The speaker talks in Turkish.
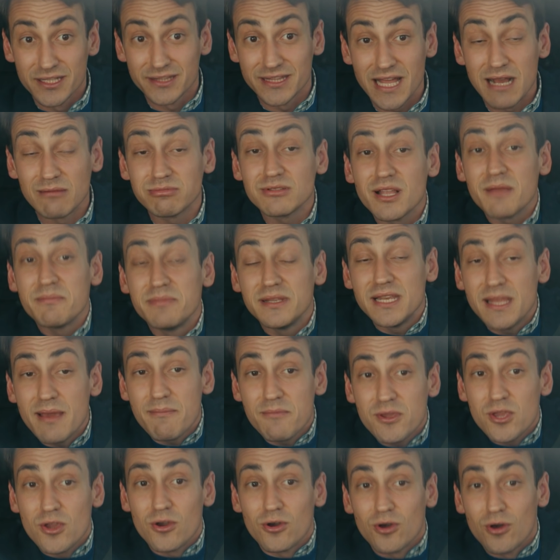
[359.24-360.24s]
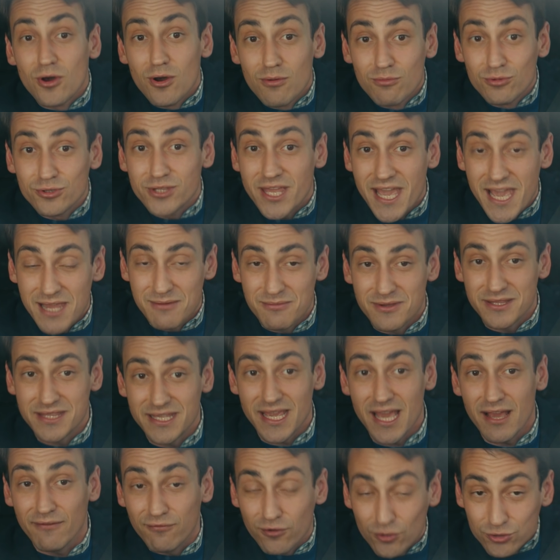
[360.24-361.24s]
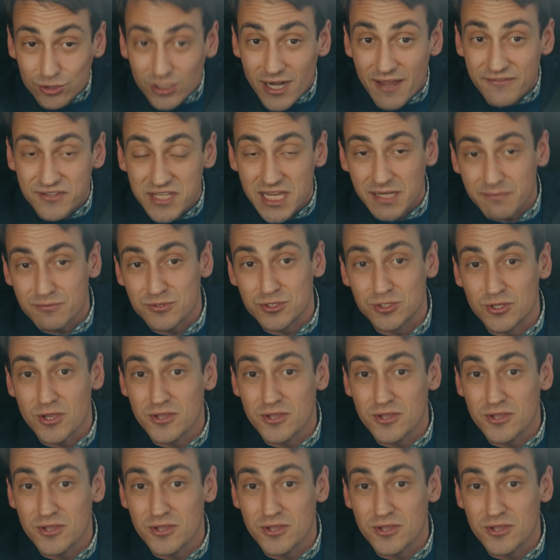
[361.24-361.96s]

Tam da bilemiyor, o mu değil mi diye fotoğraf çekmiş,